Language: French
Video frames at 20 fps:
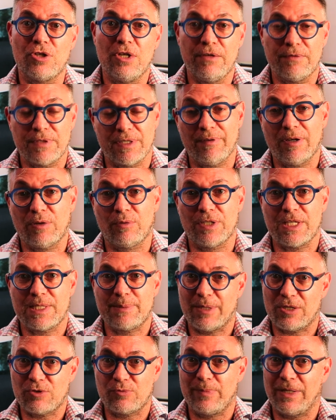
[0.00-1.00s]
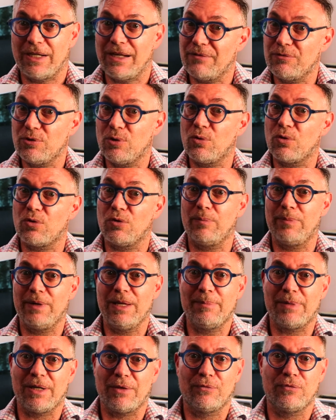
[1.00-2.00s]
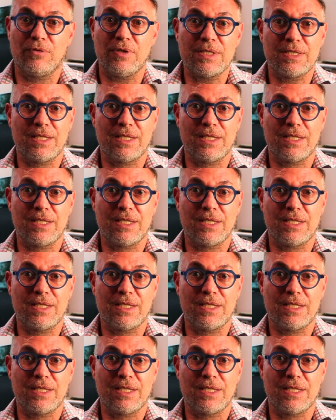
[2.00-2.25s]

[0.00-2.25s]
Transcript: Il faut savoir qu'on n'asperge pas l'avion au complet parfois,